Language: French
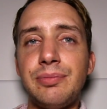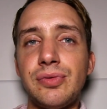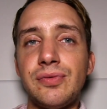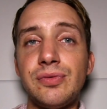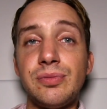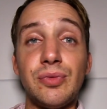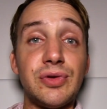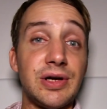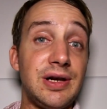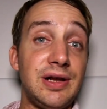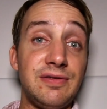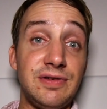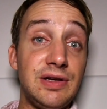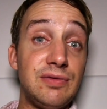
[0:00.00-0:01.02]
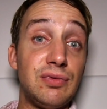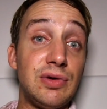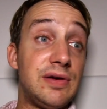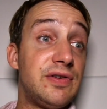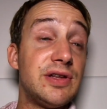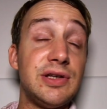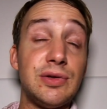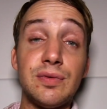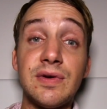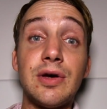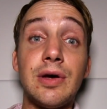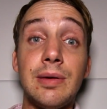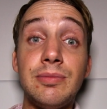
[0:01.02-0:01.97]
pour vous montrer la ville, vous la faire
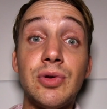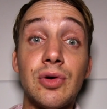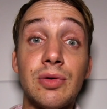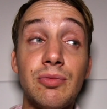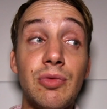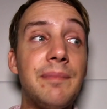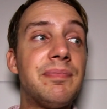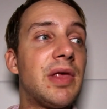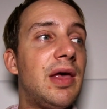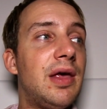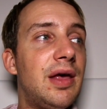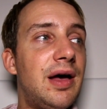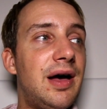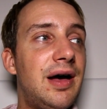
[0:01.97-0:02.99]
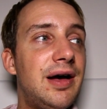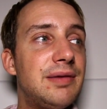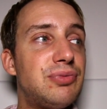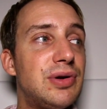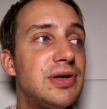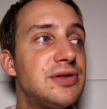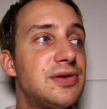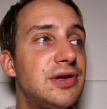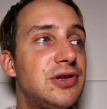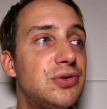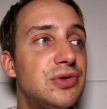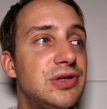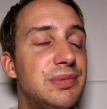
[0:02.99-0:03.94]
découvrir hein, en même temps que moi. pour l'instant,
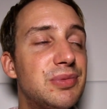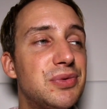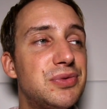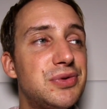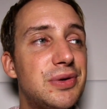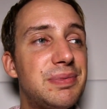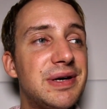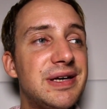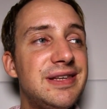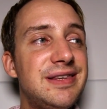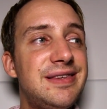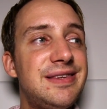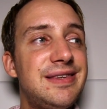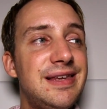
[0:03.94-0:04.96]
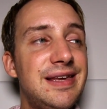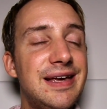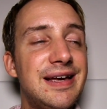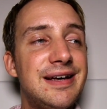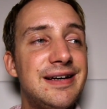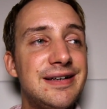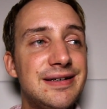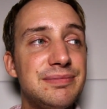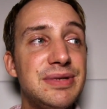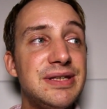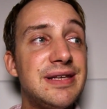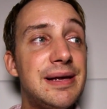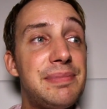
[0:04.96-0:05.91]
les choses qui m'ont surprise, c'est,
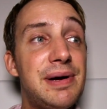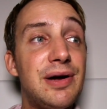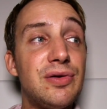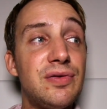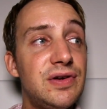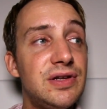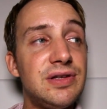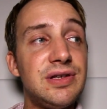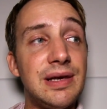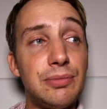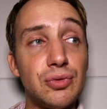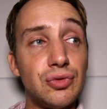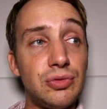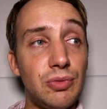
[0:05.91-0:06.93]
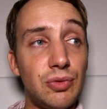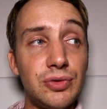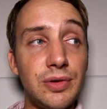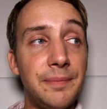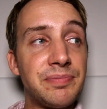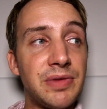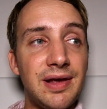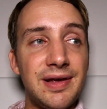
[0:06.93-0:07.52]
mis à part le fait qu'il y a beaucoup de monde,